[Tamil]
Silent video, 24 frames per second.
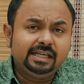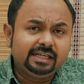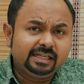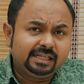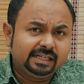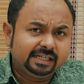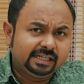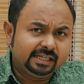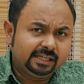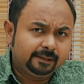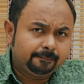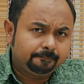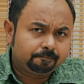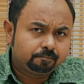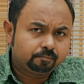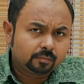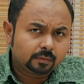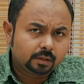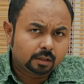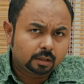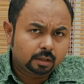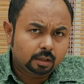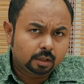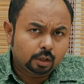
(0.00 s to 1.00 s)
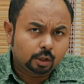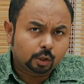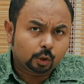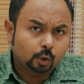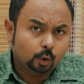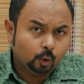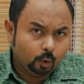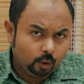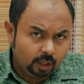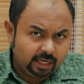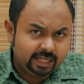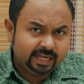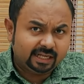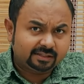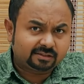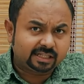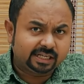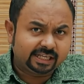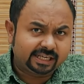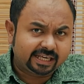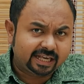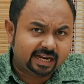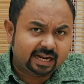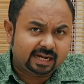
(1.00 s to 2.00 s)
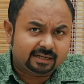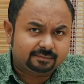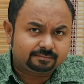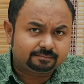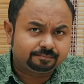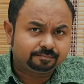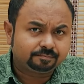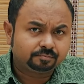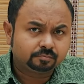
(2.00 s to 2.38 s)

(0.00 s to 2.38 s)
இங்கு கோலியாத்து நிற்கிறான்